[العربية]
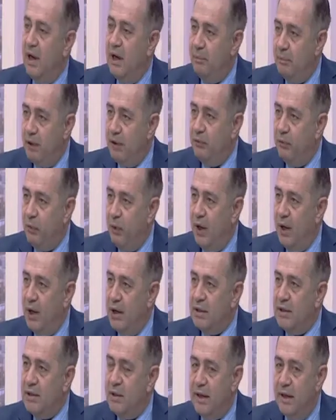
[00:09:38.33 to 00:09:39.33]

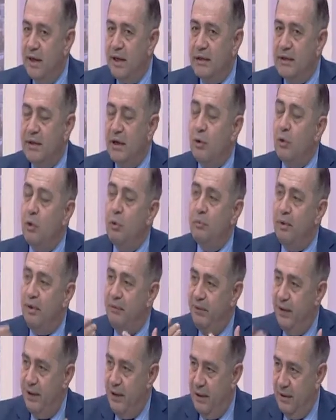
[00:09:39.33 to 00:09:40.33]
المرفوعات هي التي تقوم
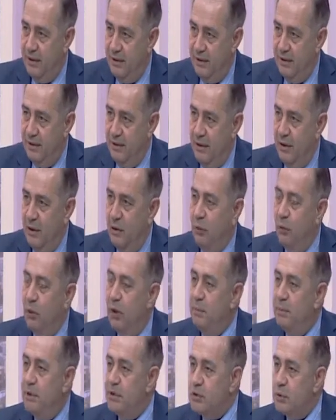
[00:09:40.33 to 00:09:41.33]
بالفعل
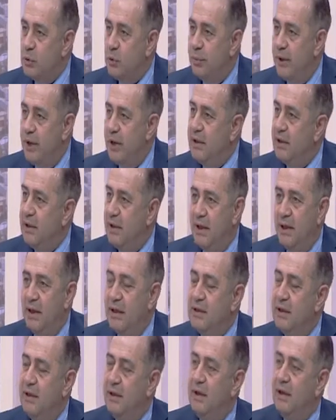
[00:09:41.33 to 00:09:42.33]
والمنصوبات هي
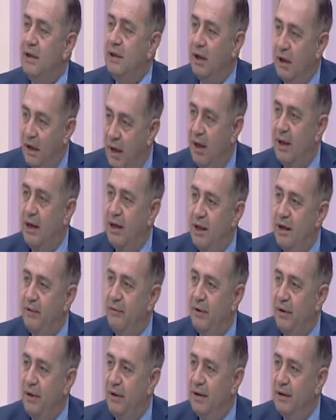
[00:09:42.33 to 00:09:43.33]
التي يقع عليها
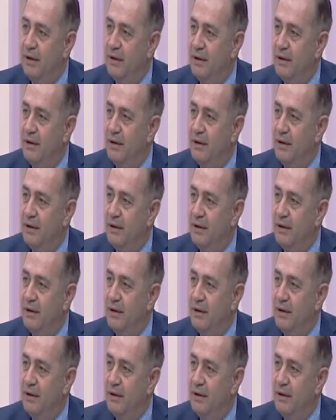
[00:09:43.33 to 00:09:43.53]
الفعل